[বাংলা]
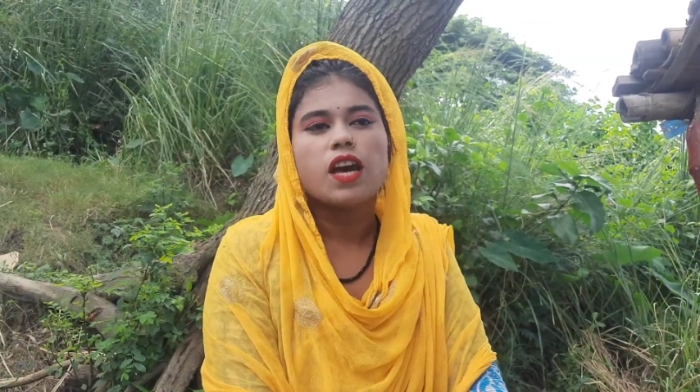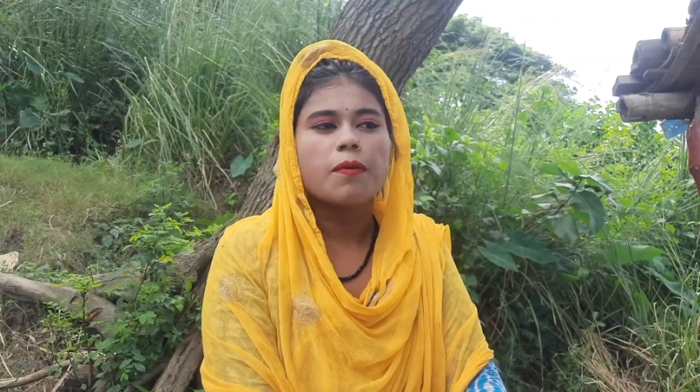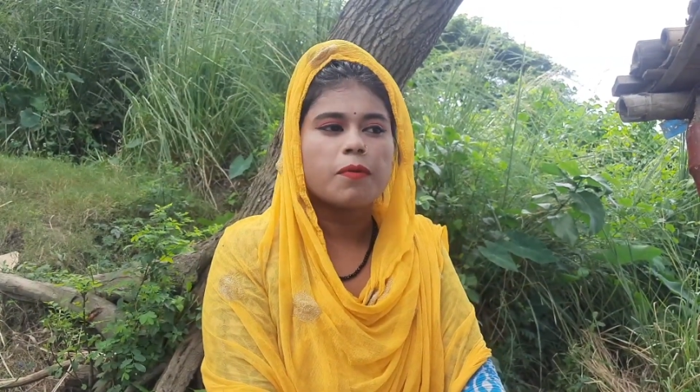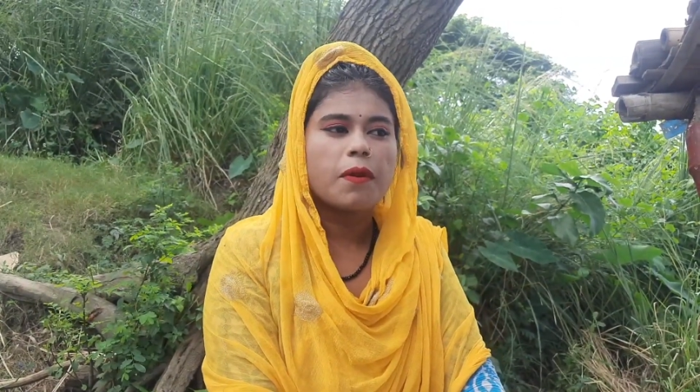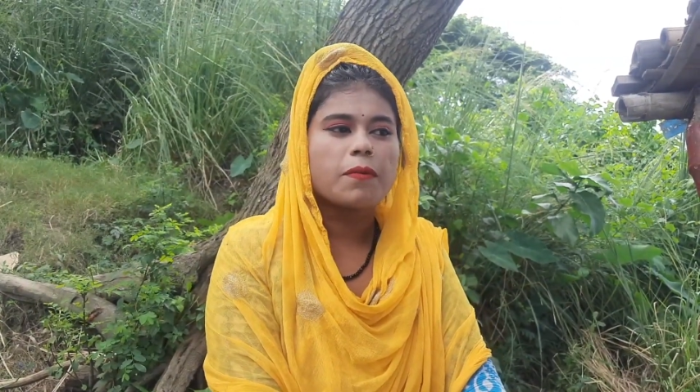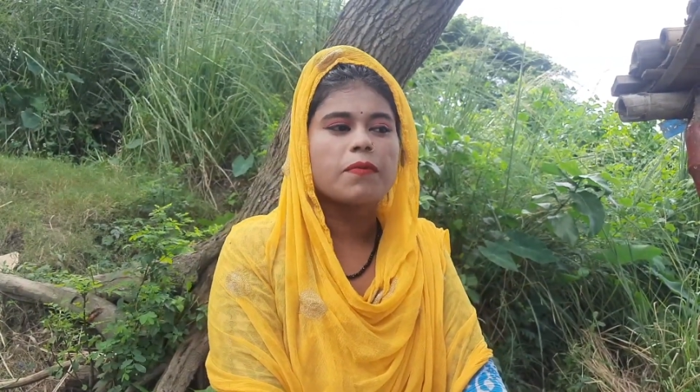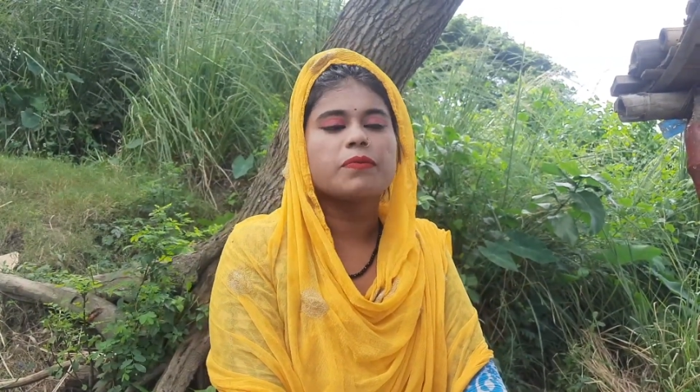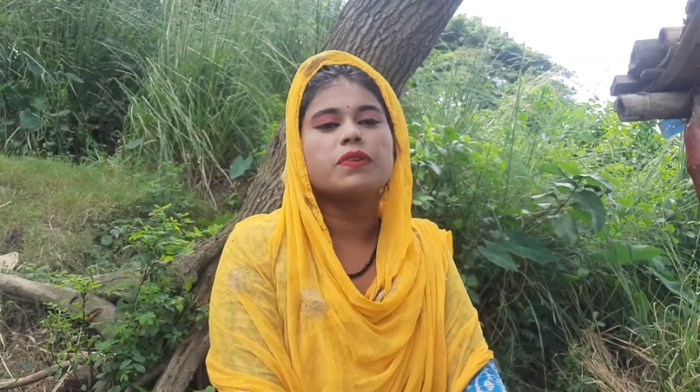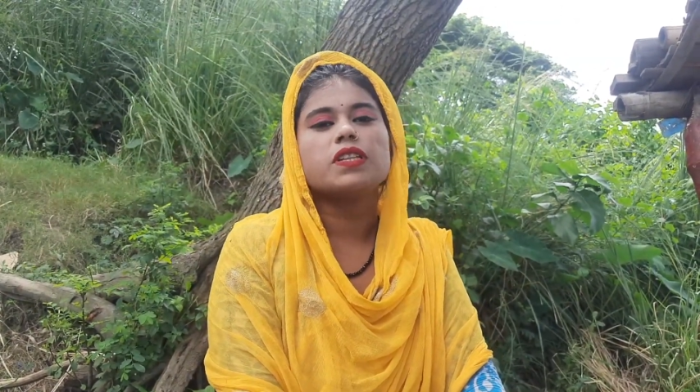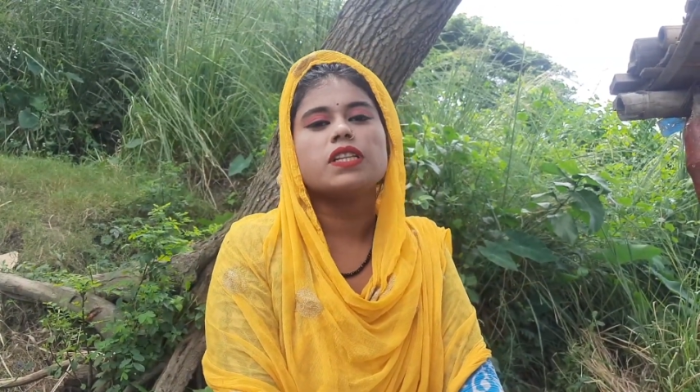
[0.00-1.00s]
আমার বাবা মা
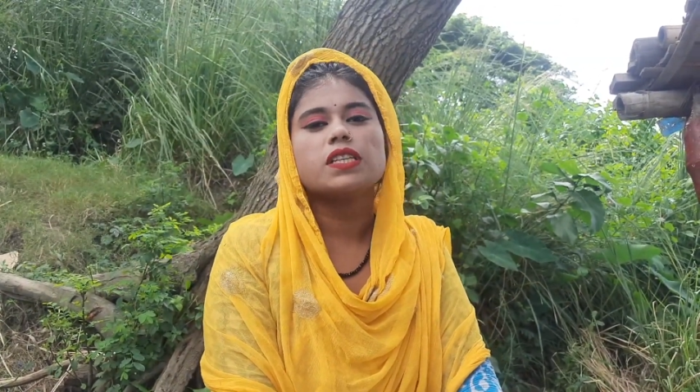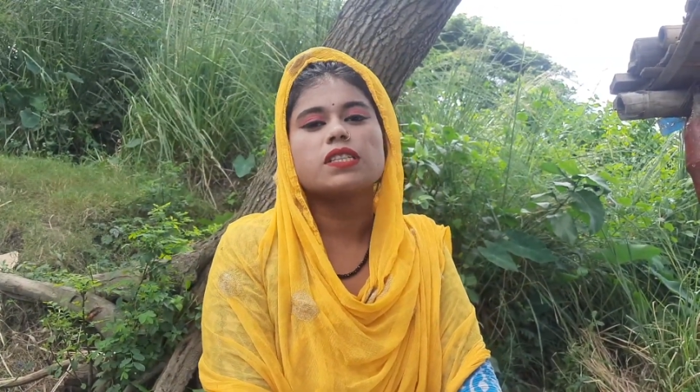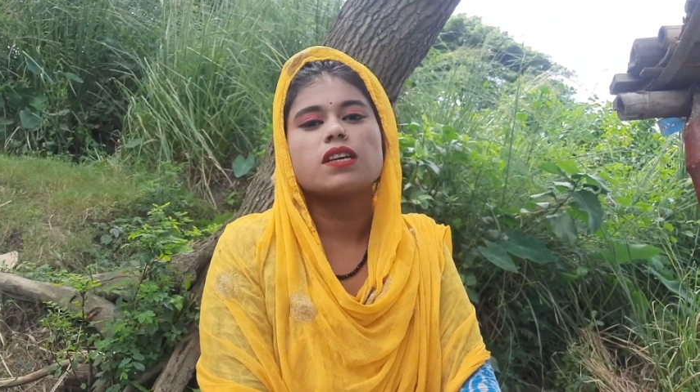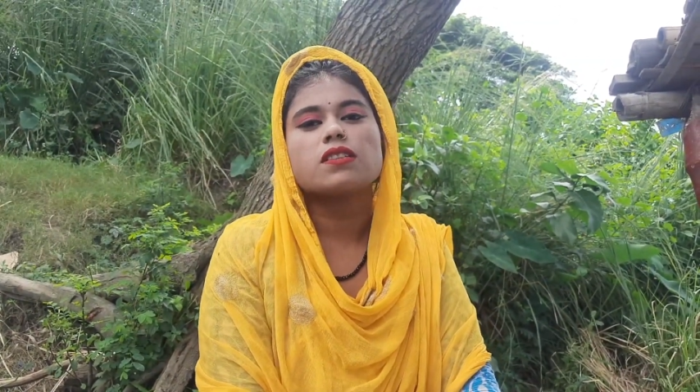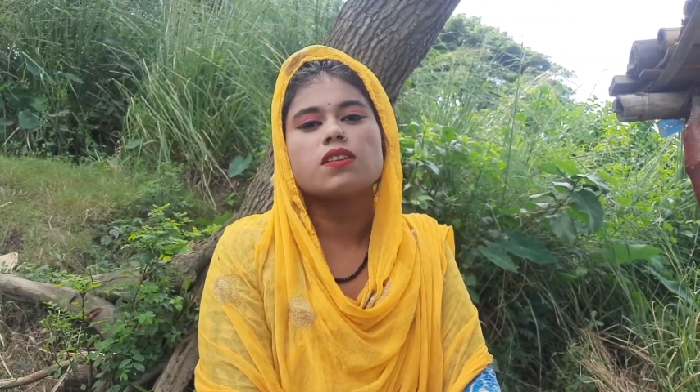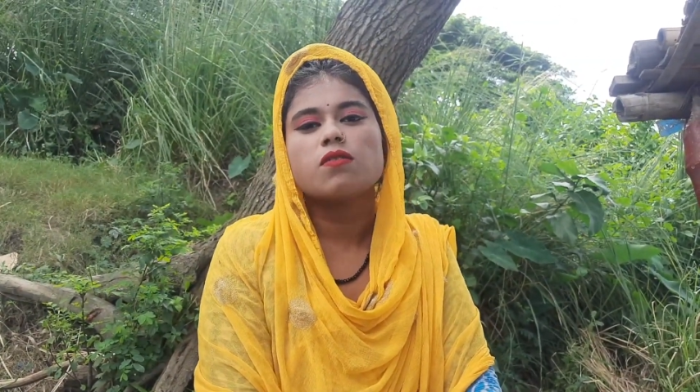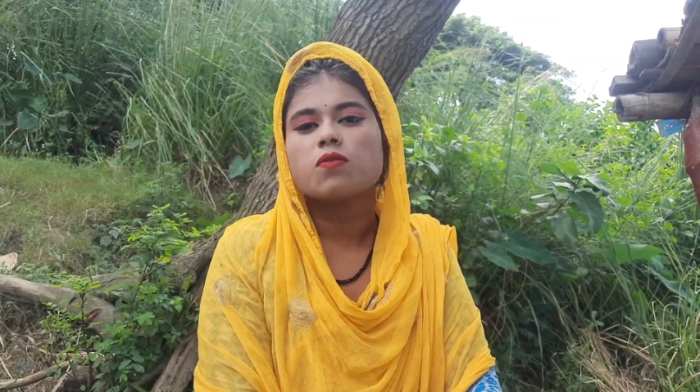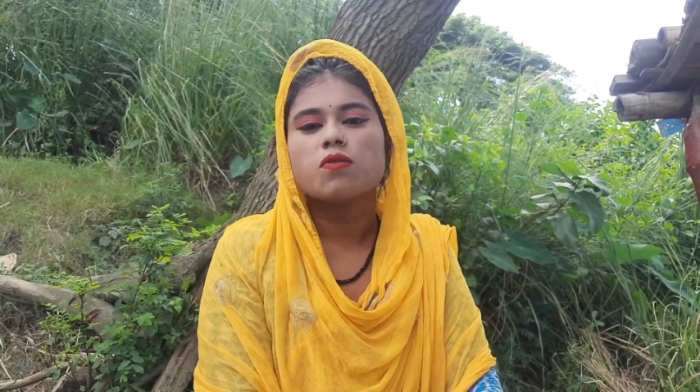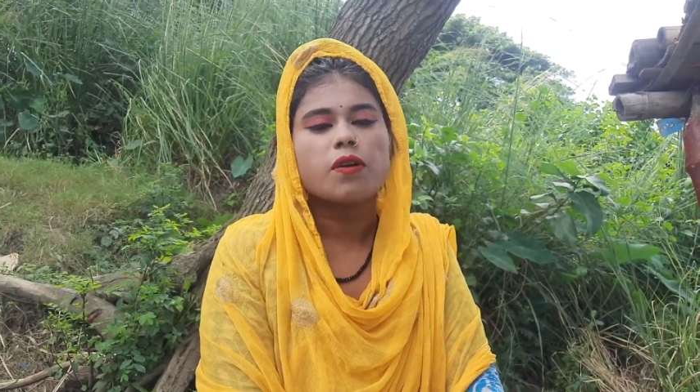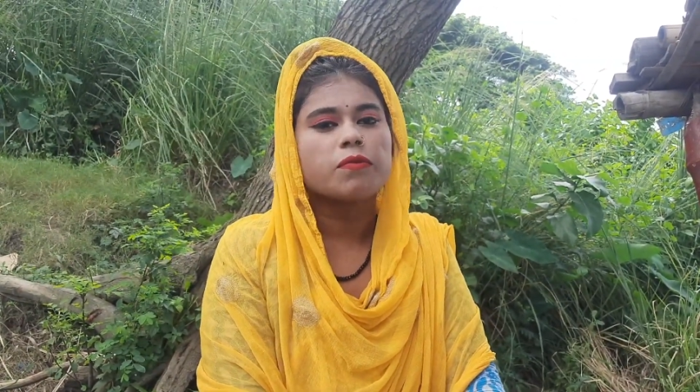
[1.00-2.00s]
বিয়ে দিতে চাইছিল
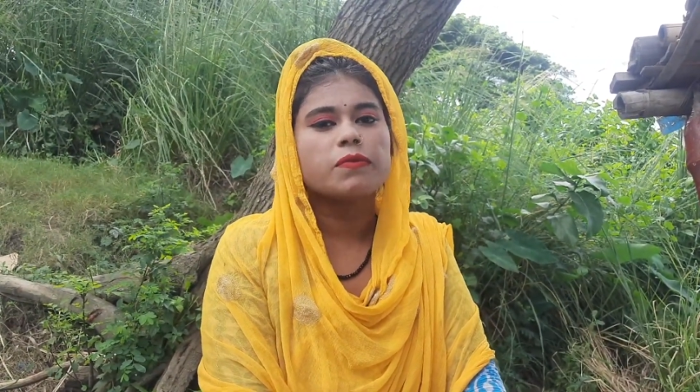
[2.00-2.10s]
কিন্তু আমি